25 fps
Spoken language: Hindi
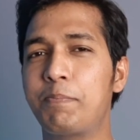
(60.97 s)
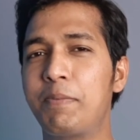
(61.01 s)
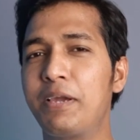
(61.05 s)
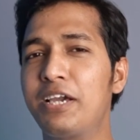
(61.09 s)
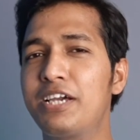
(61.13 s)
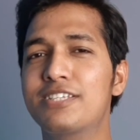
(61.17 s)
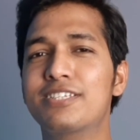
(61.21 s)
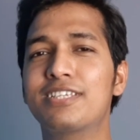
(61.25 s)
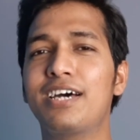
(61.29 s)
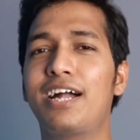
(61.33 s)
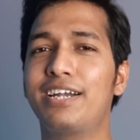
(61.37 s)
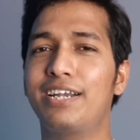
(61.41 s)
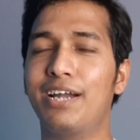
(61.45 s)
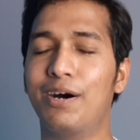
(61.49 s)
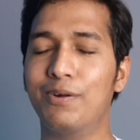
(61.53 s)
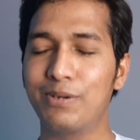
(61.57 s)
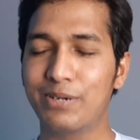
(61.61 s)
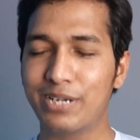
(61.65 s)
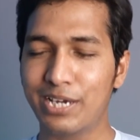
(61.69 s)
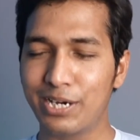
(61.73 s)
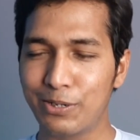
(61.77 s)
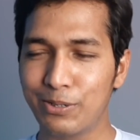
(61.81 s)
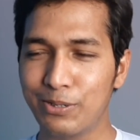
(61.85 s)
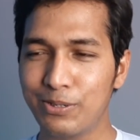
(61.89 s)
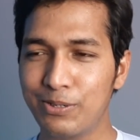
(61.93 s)
थे पिक्सर
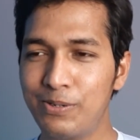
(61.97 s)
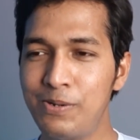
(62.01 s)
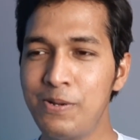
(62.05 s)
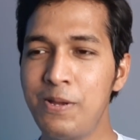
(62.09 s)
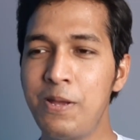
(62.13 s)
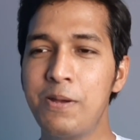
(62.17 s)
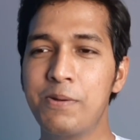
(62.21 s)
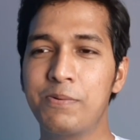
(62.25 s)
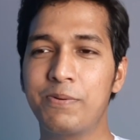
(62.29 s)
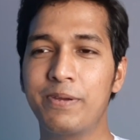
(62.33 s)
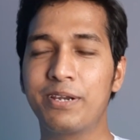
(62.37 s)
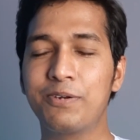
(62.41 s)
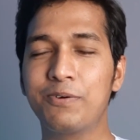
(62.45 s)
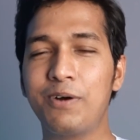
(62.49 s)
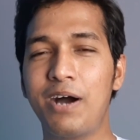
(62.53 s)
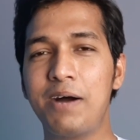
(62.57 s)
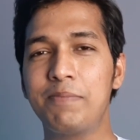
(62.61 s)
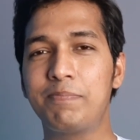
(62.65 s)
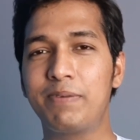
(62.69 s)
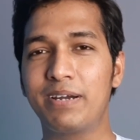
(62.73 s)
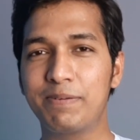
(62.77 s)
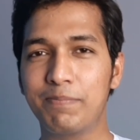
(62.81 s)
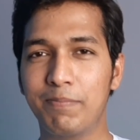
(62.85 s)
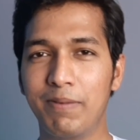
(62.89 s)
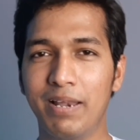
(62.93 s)
डाउनलोड करो फिर
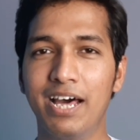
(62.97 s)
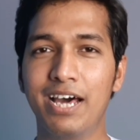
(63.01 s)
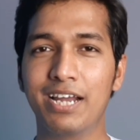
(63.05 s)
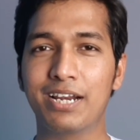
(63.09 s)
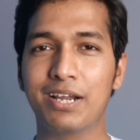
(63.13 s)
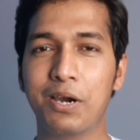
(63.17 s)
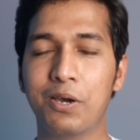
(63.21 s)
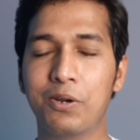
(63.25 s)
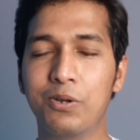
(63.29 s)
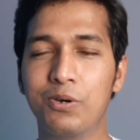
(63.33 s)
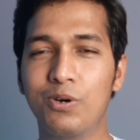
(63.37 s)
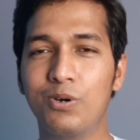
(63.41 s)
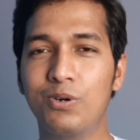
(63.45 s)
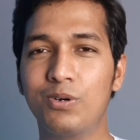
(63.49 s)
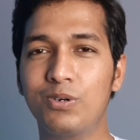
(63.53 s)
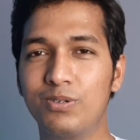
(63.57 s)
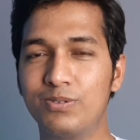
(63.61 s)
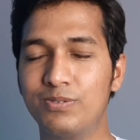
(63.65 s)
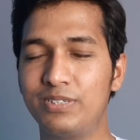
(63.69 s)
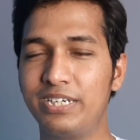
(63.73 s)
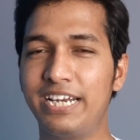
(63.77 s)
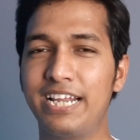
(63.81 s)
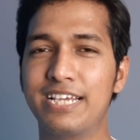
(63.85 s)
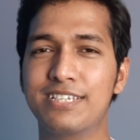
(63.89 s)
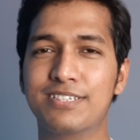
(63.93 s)
वहाँ पर ब्लर
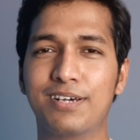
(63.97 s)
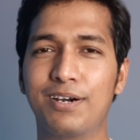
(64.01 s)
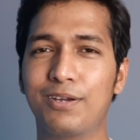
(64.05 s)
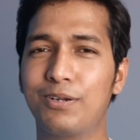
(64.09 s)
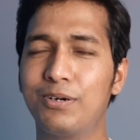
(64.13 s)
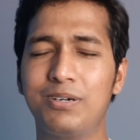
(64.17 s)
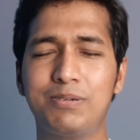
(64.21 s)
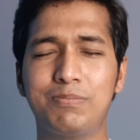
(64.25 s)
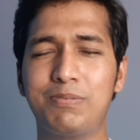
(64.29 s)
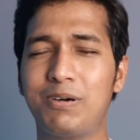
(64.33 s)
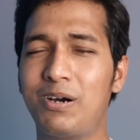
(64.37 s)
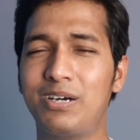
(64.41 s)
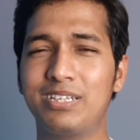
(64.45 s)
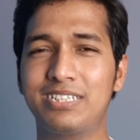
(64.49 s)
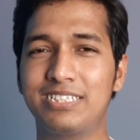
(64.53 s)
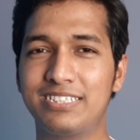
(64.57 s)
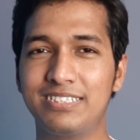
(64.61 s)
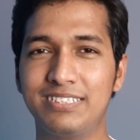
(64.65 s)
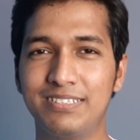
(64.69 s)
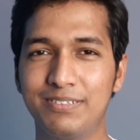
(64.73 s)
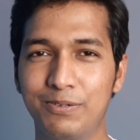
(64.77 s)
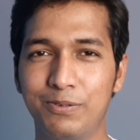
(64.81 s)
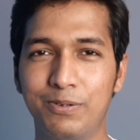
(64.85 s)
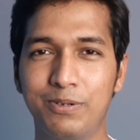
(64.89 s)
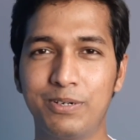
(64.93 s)
करो इरेज करो
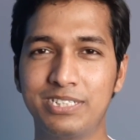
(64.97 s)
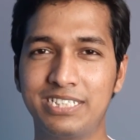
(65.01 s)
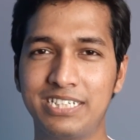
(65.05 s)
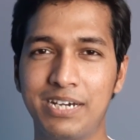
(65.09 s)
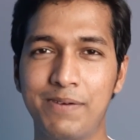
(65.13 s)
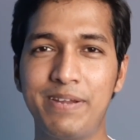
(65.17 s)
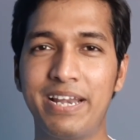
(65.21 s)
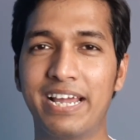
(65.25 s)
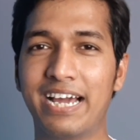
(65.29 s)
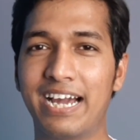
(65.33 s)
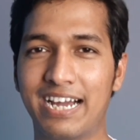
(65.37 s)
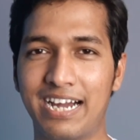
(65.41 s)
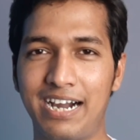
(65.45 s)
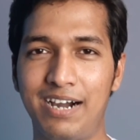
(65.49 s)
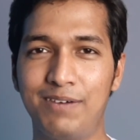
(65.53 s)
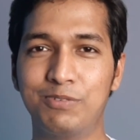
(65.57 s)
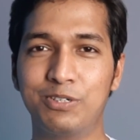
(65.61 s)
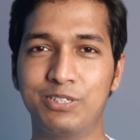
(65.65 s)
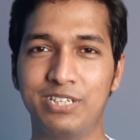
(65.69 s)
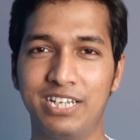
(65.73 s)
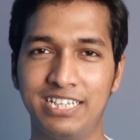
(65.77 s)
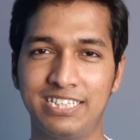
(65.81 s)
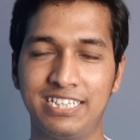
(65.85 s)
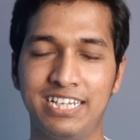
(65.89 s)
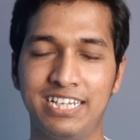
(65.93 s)
बहुत वो झमेले का काम हो